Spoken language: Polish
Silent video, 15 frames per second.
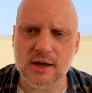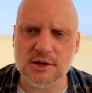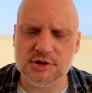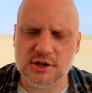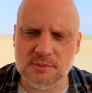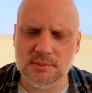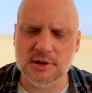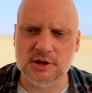Z
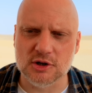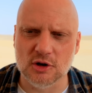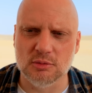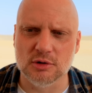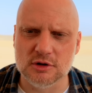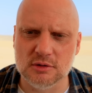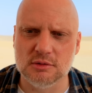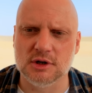czym byś się
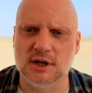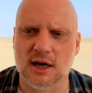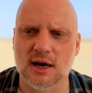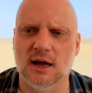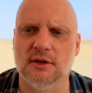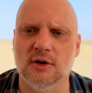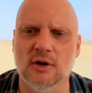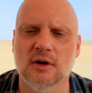obudził dzisiaj
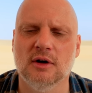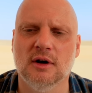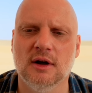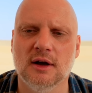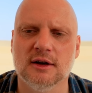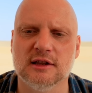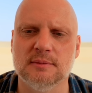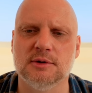rano,
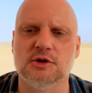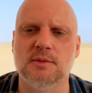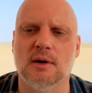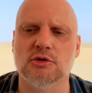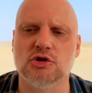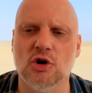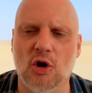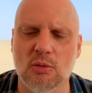gdybyś miał się